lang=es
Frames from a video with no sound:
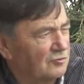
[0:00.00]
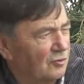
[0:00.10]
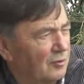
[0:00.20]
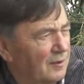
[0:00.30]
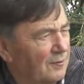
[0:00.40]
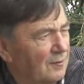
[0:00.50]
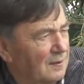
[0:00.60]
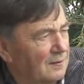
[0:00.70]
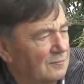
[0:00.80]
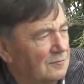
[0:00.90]
solo quedaron
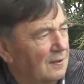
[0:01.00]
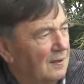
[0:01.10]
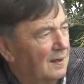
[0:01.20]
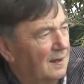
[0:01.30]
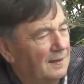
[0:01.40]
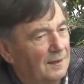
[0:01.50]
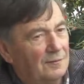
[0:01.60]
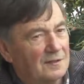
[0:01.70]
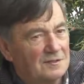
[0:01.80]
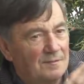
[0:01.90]
aquellos. Ahí hay
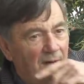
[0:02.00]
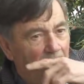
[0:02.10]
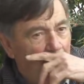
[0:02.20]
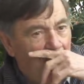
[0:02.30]
una cima